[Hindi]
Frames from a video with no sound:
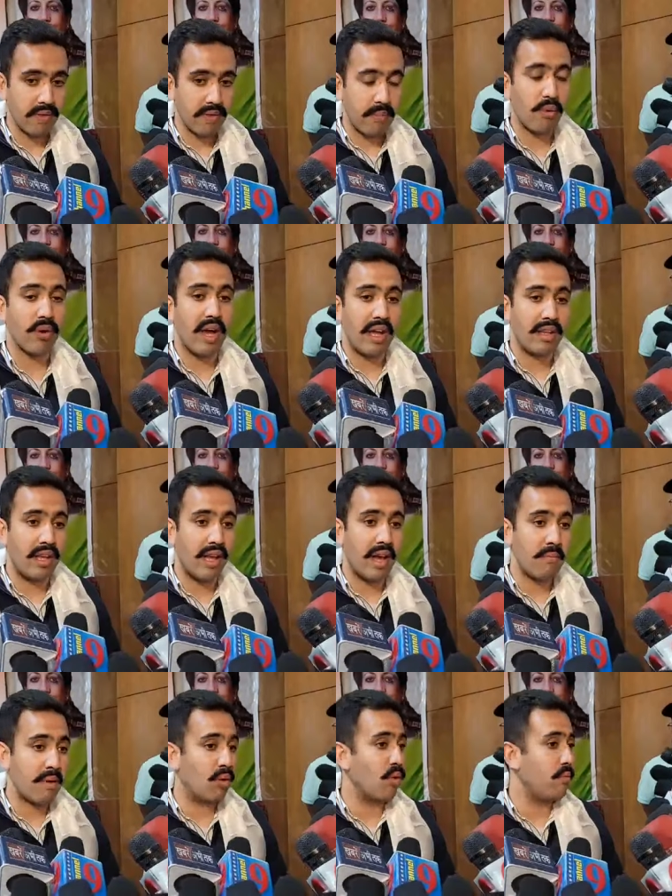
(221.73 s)
अब वो कहती
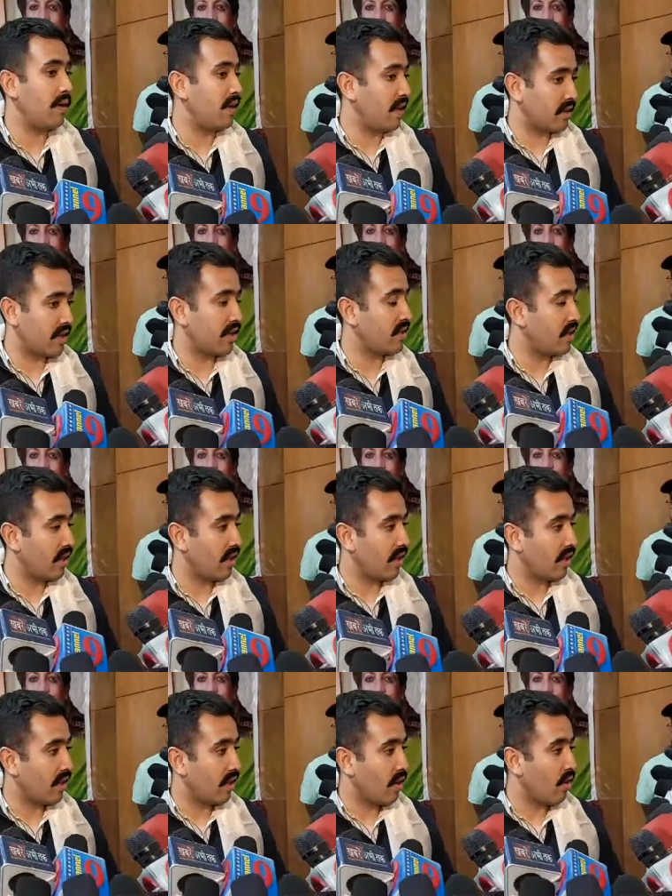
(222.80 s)
हैं मैं तो अभिनेत्री
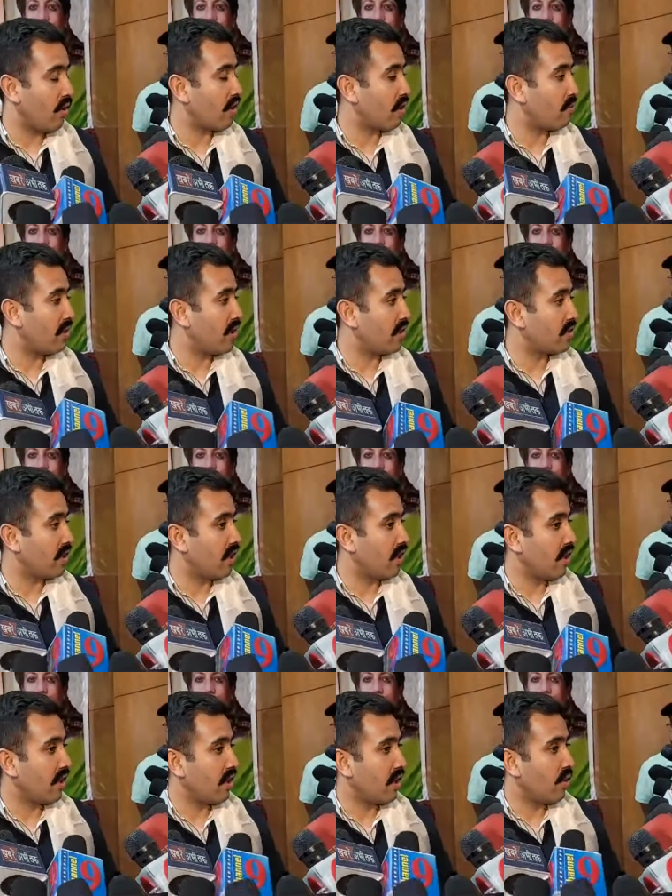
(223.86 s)
थी और अभिनेत्री
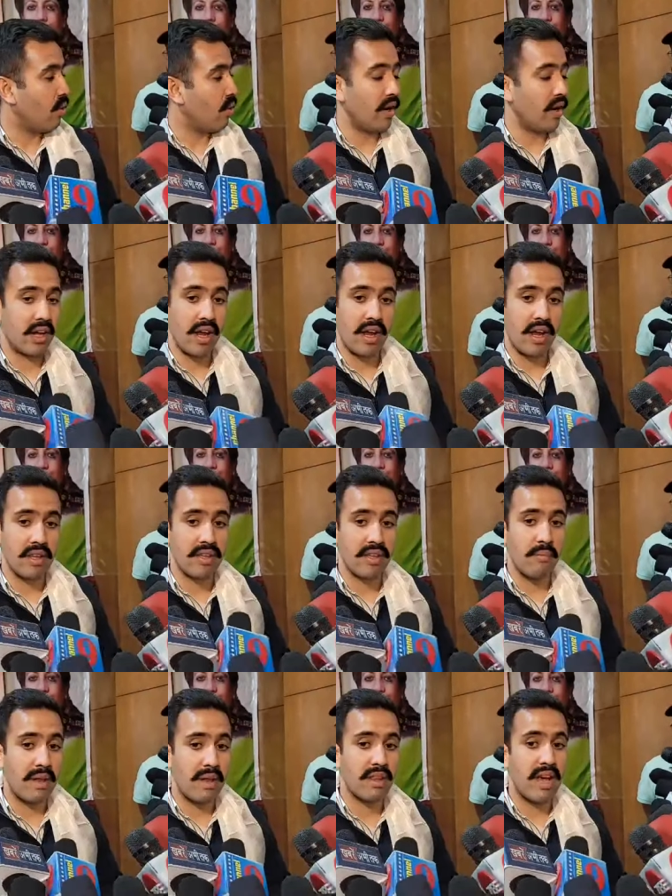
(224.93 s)
होने के नाते
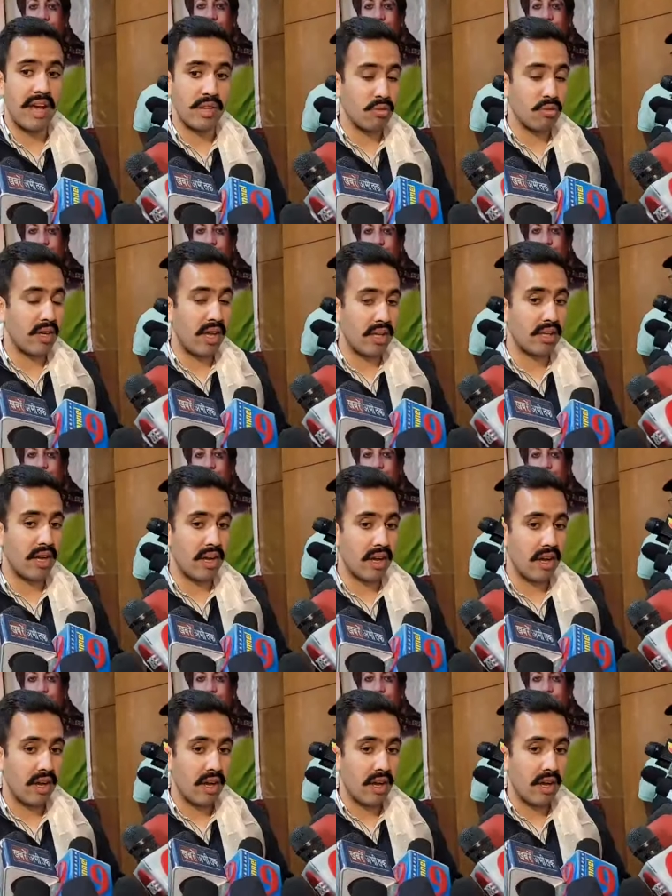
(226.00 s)
मेरा दायित्व नहीं था
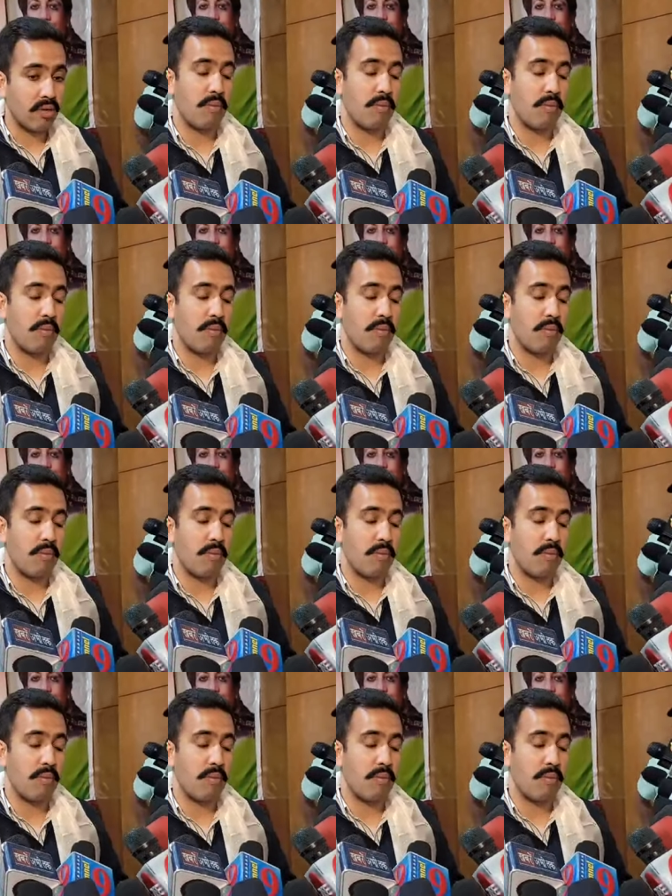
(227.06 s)
तो